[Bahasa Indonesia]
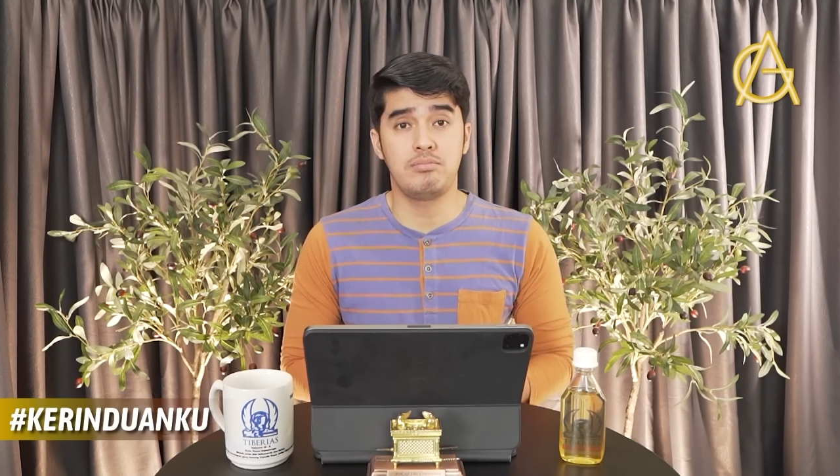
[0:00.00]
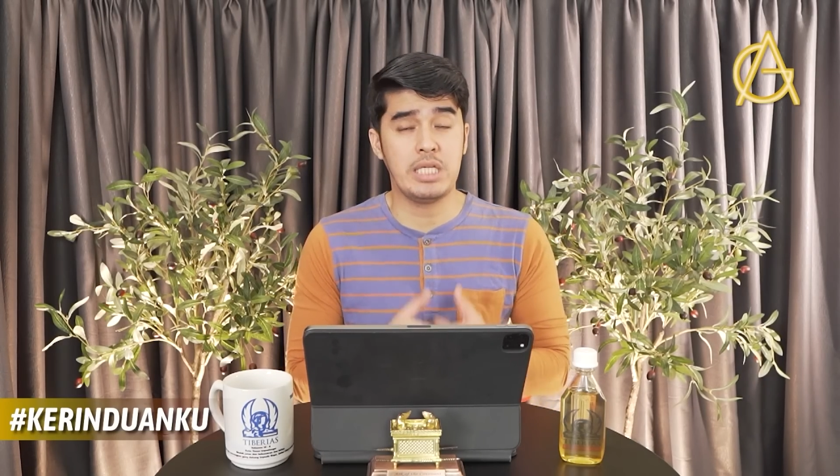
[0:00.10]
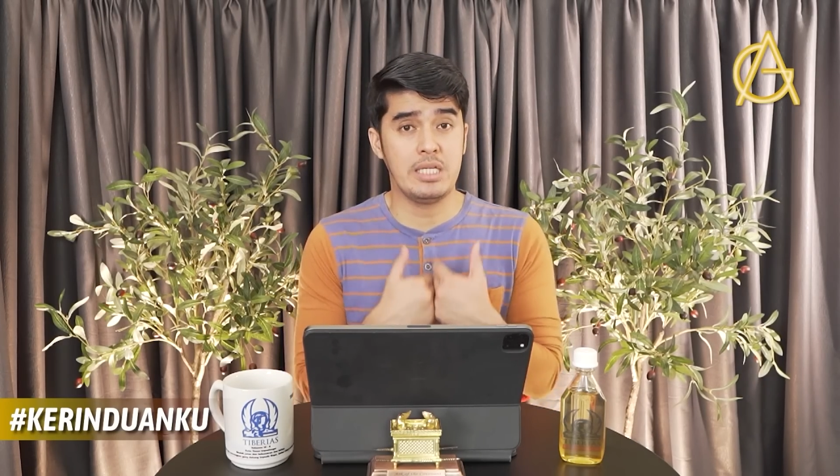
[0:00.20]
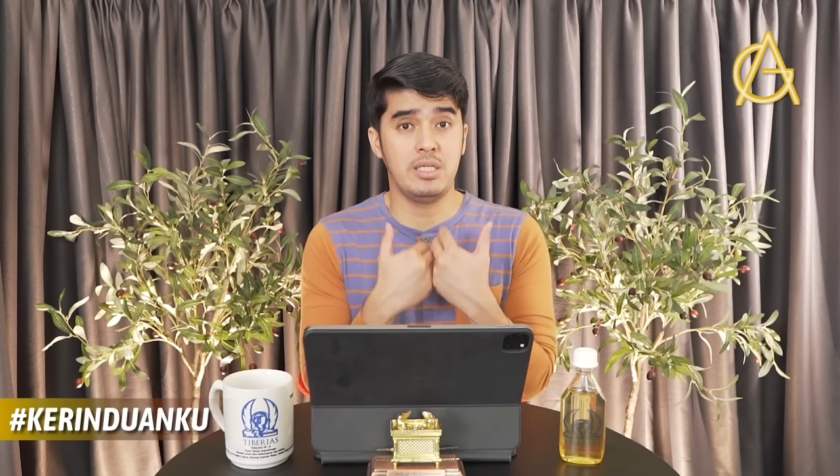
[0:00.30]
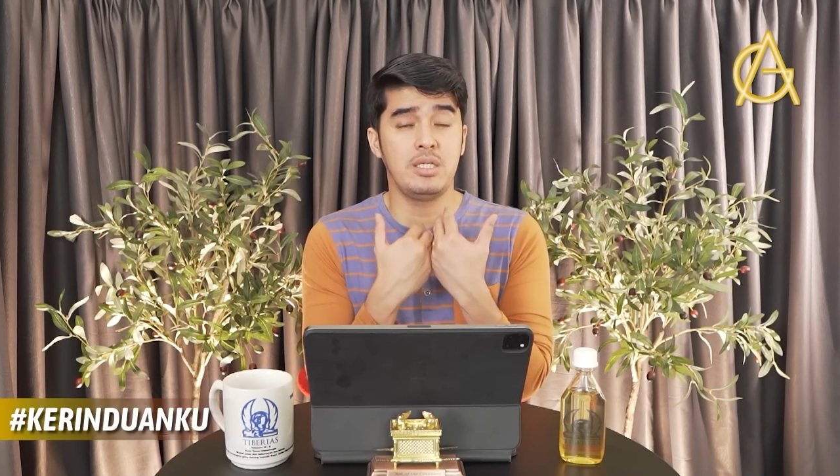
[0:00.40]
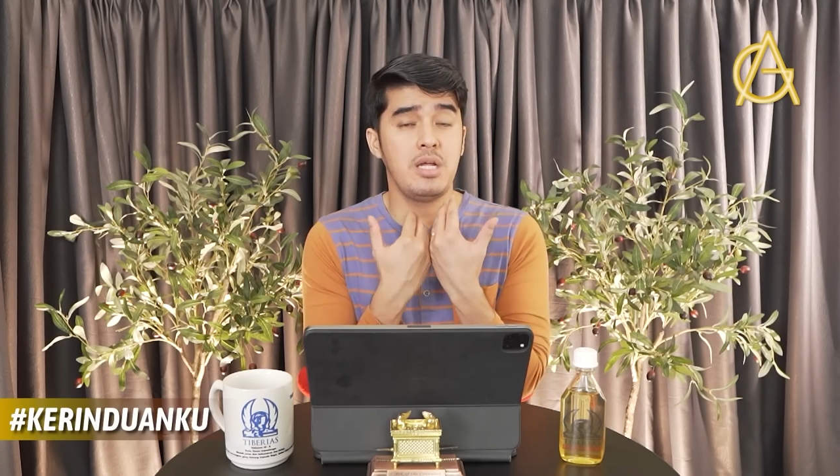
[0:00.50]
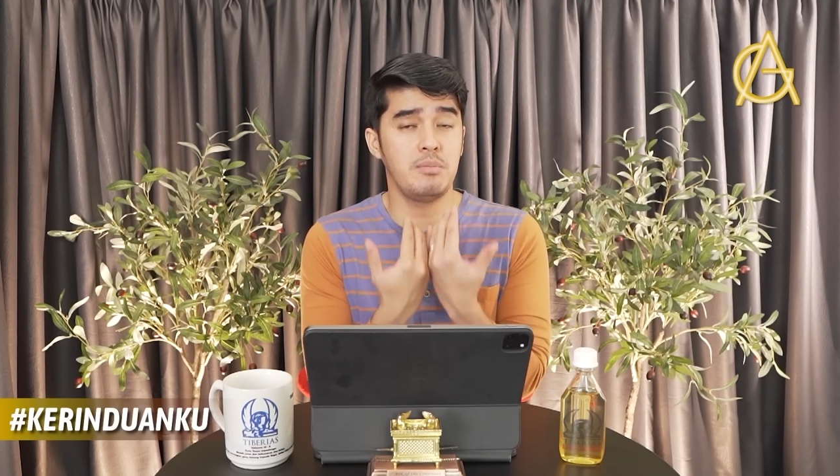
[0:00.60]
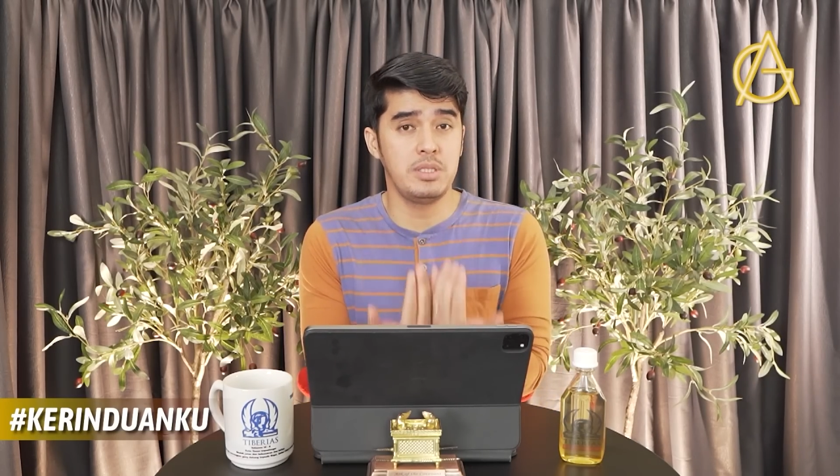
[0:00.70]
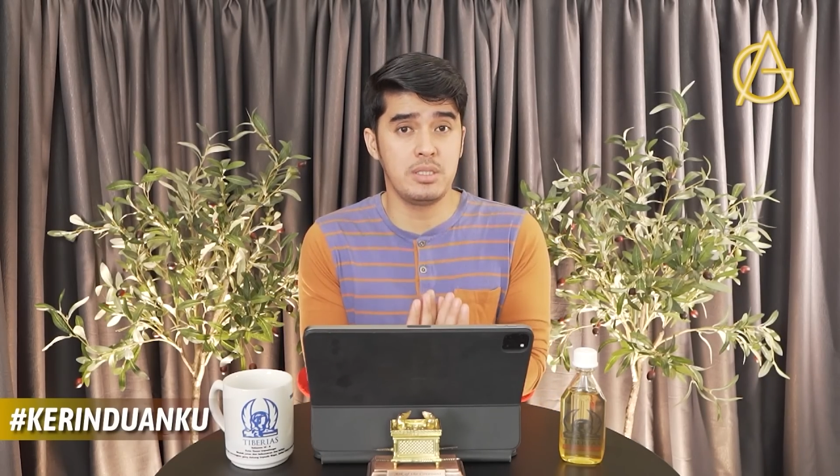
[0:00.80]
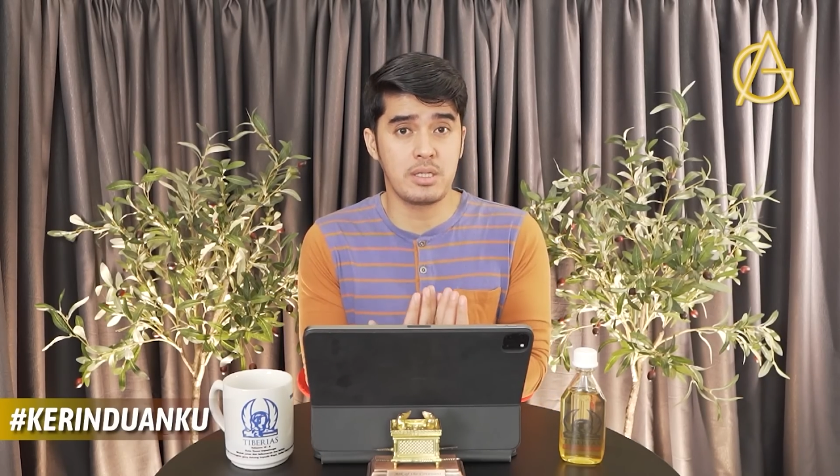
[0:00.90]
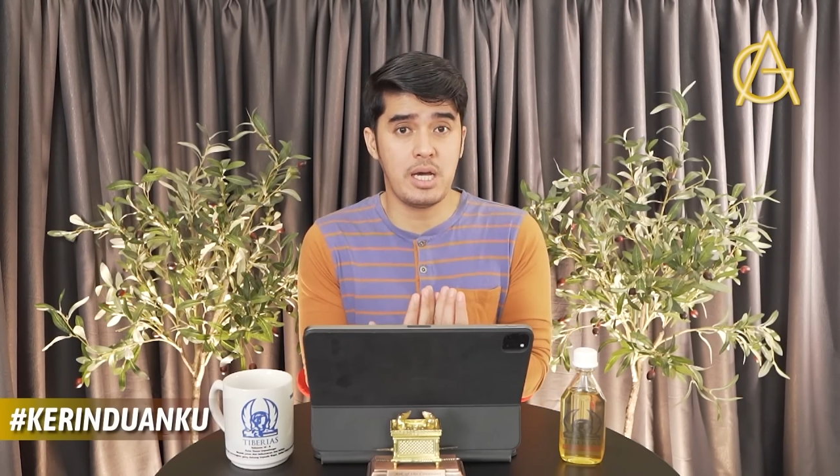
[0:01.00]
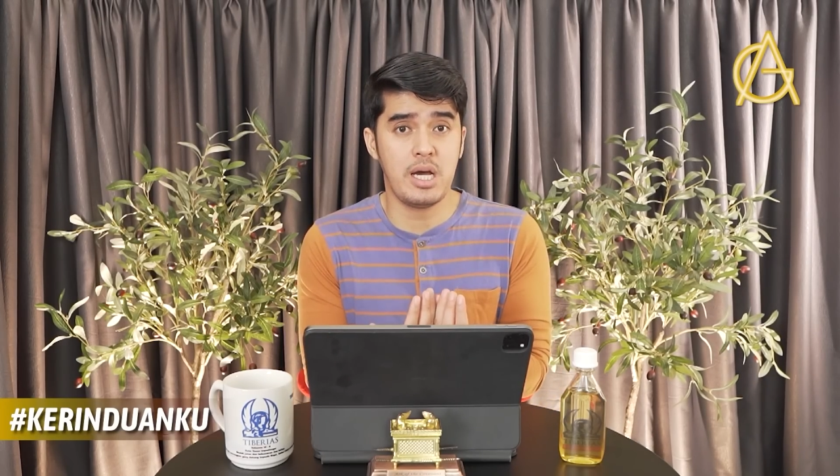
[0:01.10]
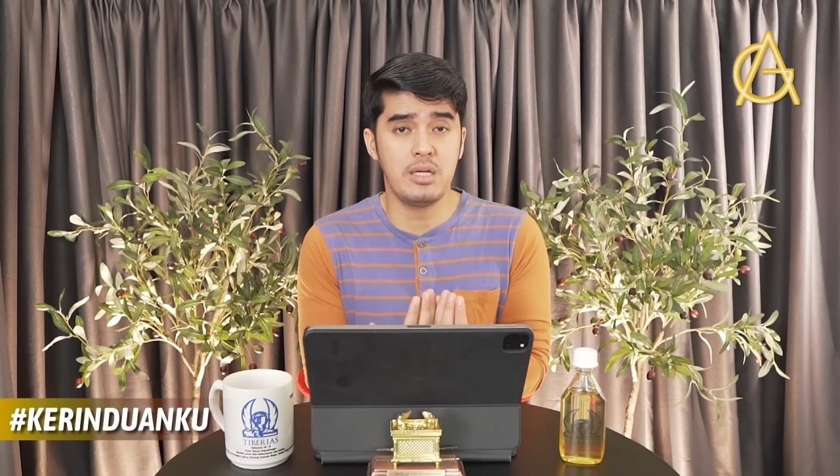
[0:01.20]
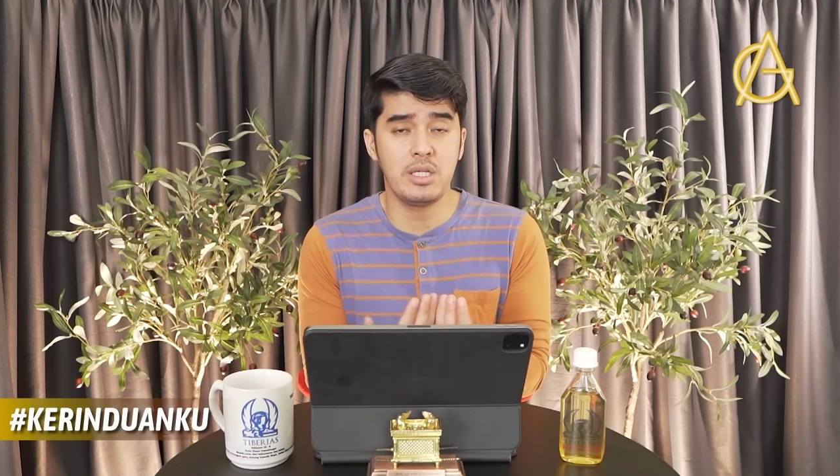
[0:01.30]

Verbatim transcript: saja tidak menyerah